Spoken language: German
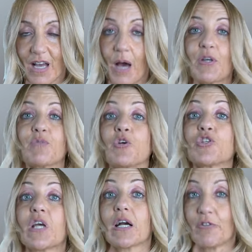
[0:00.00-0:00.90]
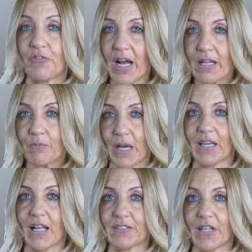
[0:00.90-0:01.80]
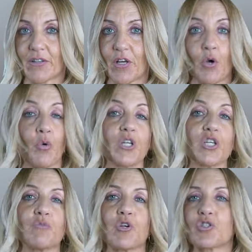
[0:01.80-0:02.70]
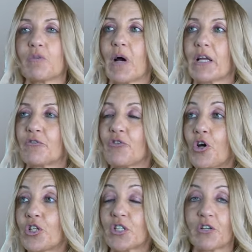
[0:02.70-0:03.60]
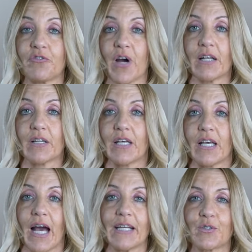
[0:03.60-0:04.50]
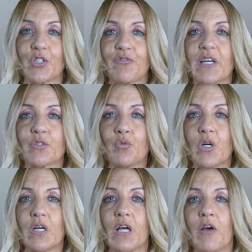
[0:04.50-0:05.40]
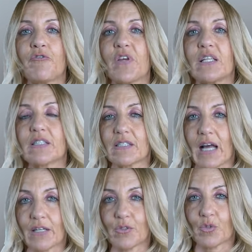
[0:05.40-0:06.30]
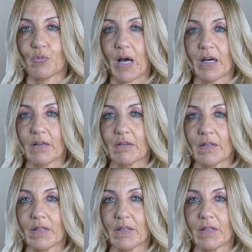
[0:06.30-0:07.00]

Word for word: Aber ich möchte ja gefallen meinen Eltern oder ich möchte meinen Freunden gefallen. Also ich versuche vieles nachzumachen.